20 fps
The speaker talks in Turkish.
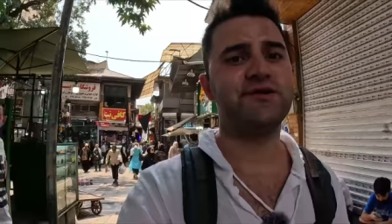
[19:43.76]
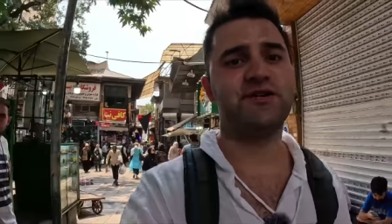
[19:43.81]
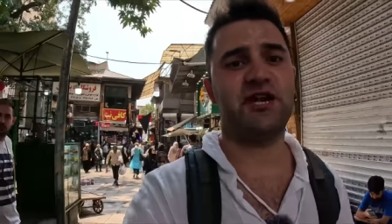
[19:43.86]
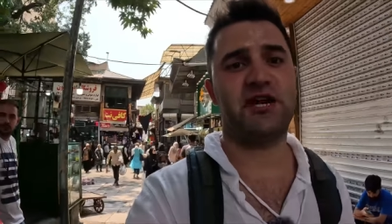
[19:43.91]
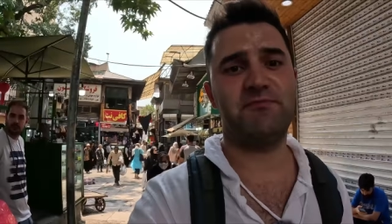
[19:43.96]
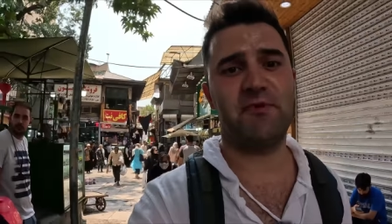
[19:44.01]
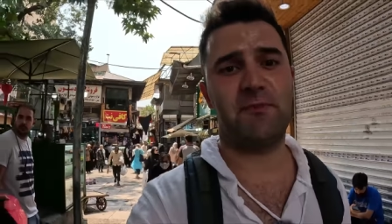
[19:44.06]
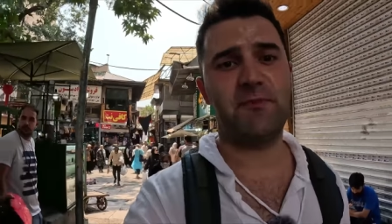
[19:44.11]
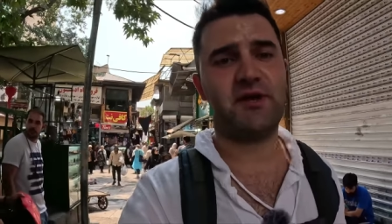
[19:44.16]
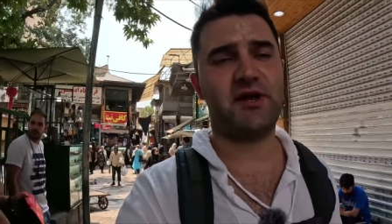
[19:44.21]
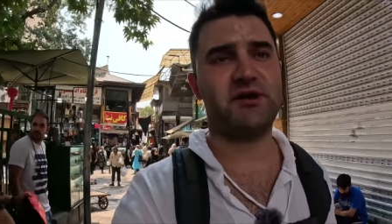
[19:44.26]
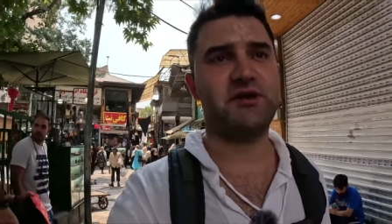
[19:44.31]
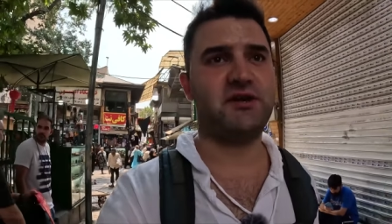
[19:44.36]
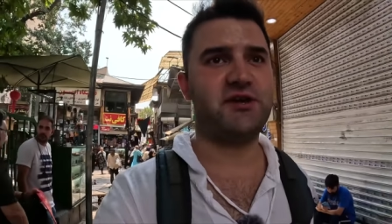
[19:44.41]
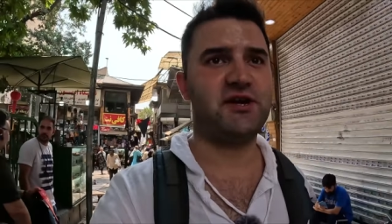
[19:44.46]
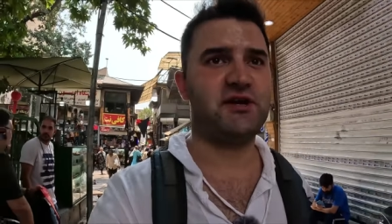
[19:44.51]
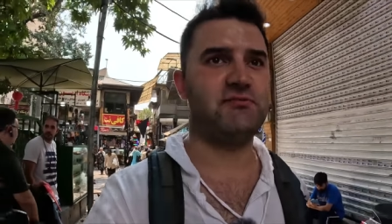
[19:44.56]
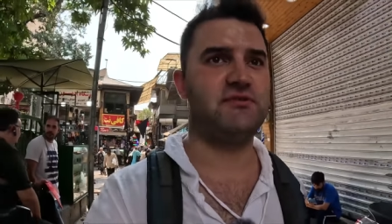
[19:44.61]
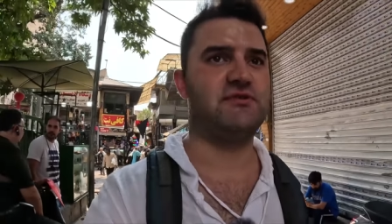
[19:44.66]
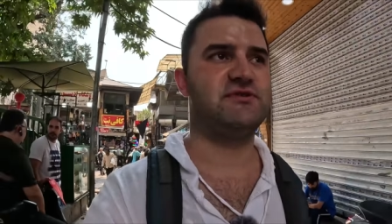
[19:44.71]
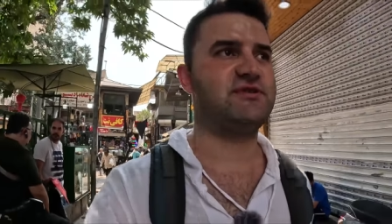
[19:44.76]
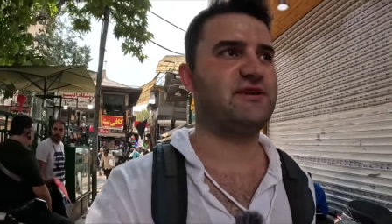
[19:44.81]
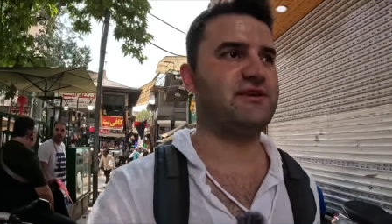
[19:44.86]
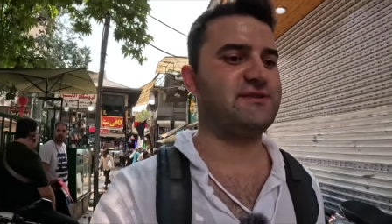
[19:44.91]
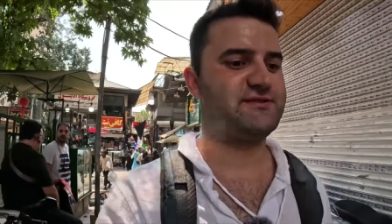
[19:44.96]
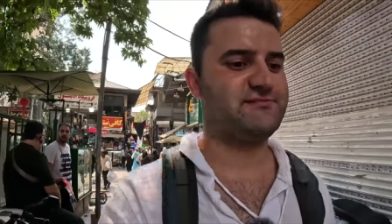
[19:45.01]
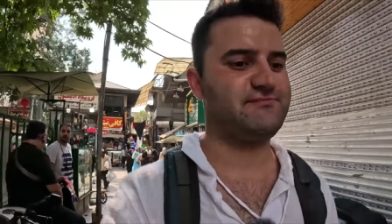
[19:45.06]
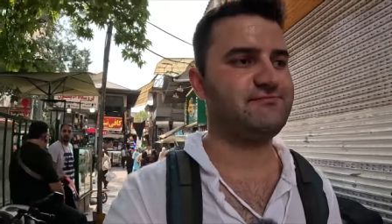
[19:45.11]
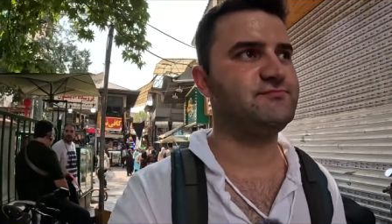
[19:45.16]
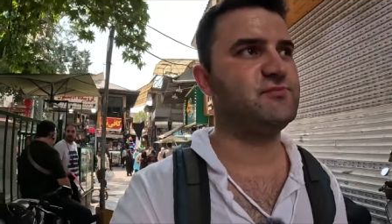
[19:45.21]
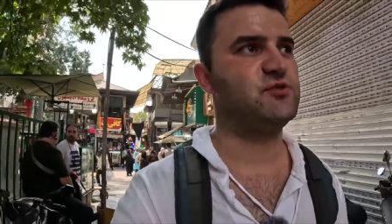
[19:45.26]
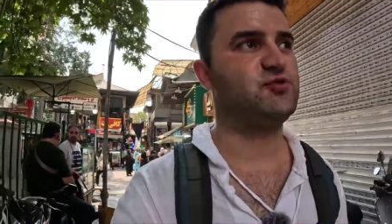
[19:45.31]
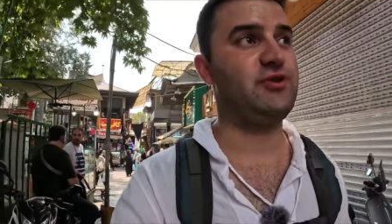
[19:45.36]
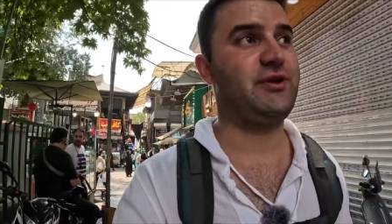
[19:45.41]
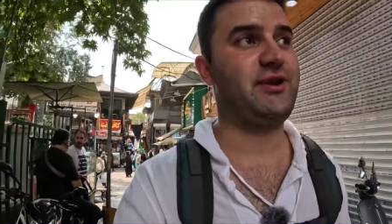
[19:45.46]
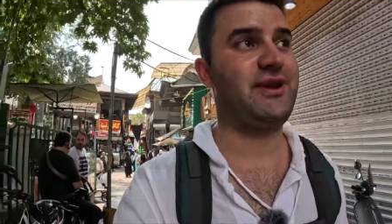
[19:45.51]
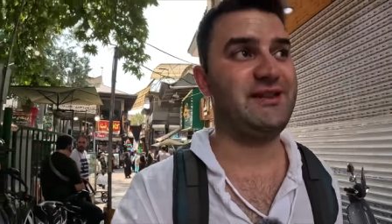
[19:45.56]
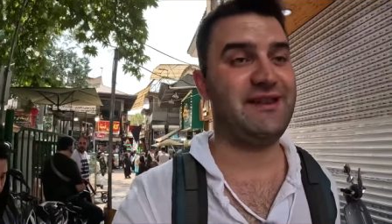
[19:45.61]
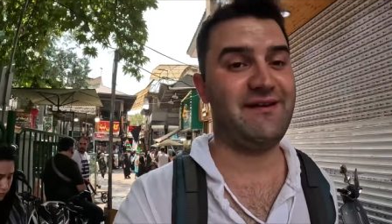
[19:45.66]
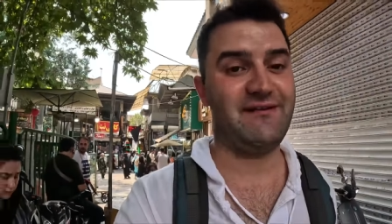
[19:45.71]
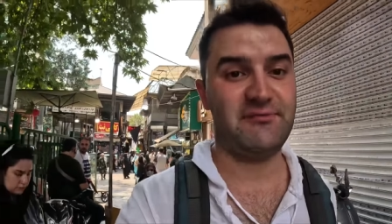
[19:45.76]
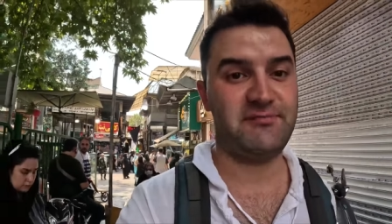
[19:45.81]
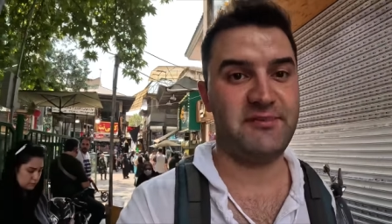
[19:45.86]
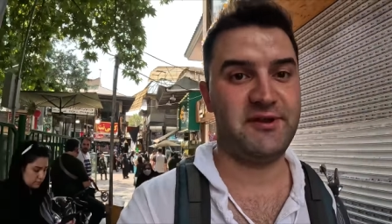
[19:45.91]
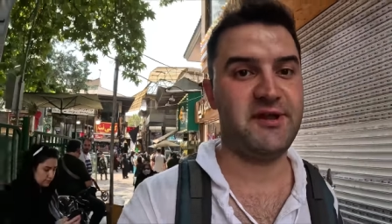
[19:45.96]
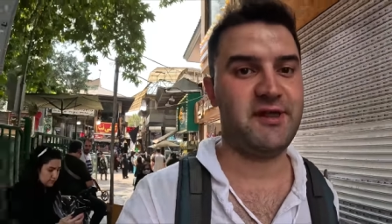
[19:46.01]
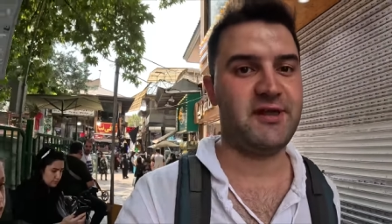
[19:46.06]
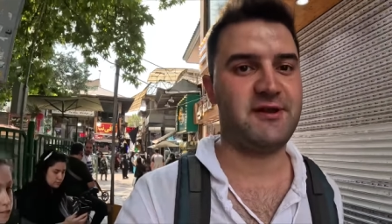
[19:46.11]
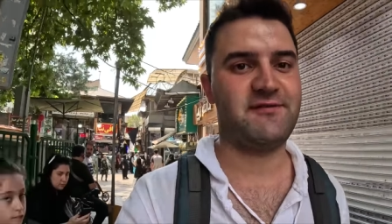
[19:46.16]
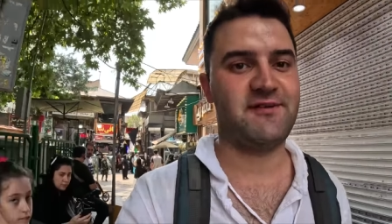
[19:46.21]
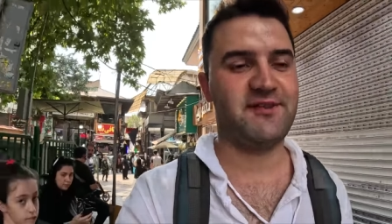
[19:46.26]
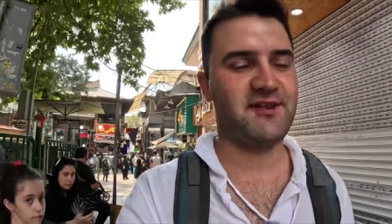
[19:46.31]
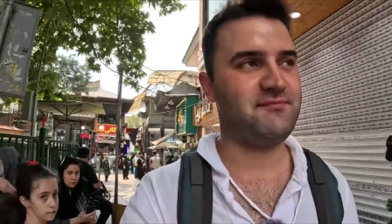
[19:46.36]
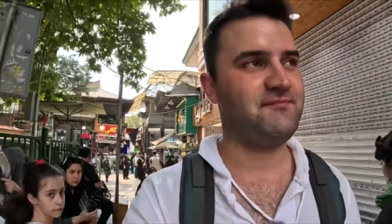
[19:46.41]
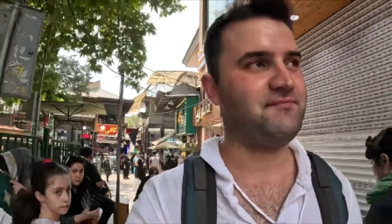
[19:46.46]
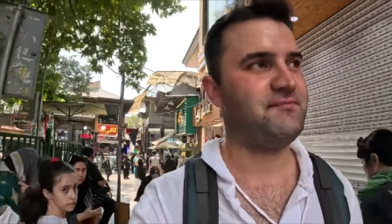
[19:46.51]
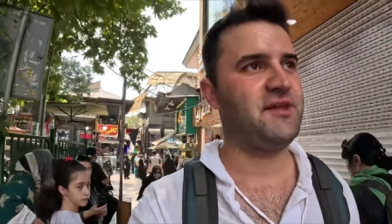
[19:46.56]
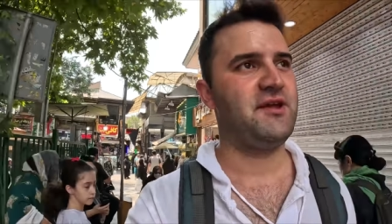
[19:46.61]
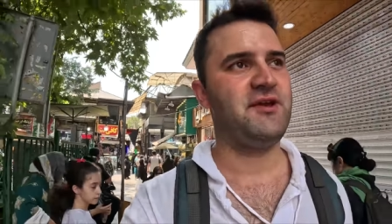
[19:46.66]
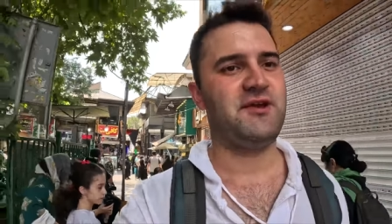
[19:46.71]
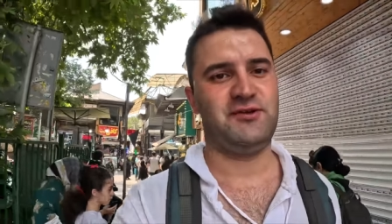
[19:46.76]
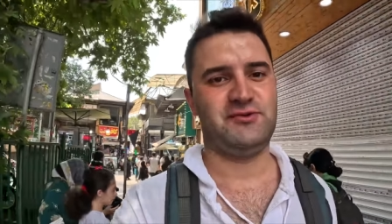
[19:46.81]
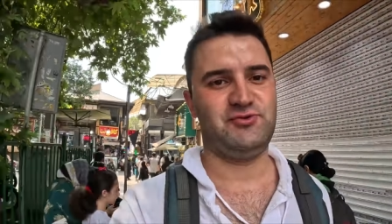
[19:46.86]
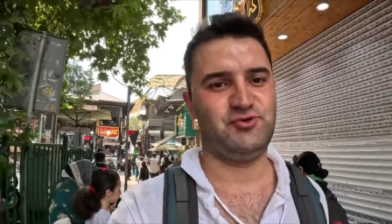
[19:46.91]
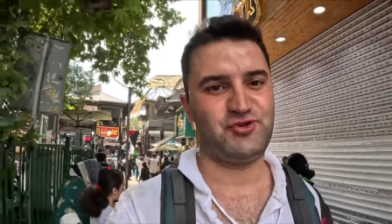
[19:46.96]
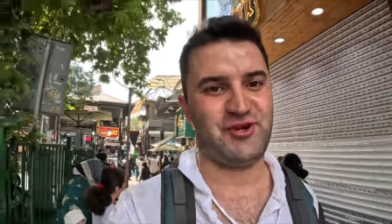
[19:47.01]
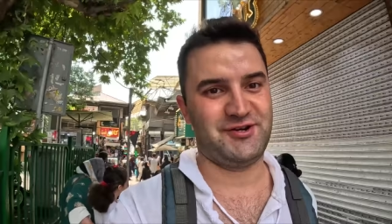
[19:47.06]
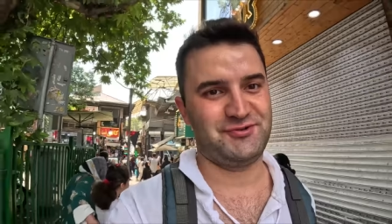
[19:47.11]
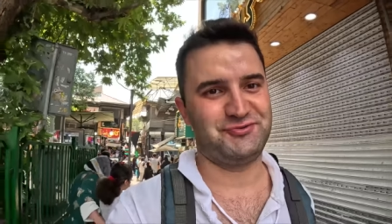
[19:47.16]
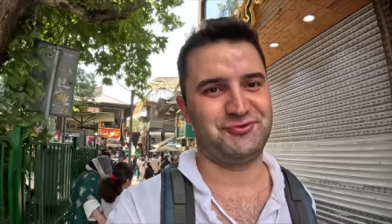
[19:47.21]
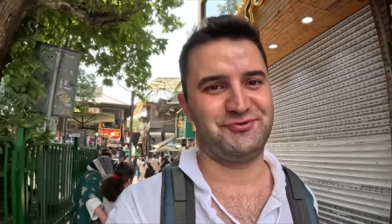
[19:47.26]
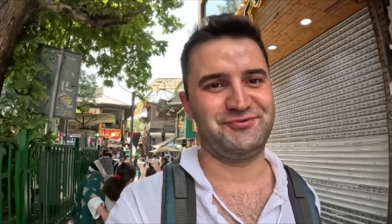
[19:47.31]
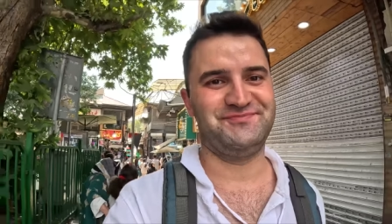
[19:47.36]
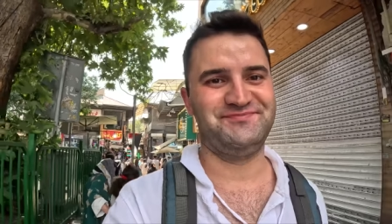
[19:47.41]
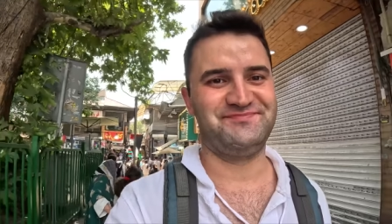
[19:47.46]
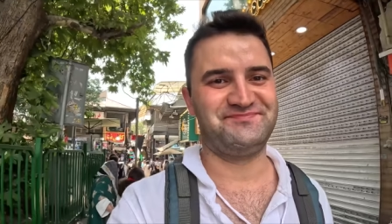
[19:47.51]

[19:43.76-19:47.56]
Çekim yaparken dikkat etmeniz lazım. Özellikle devlet binaları falan uzak durun.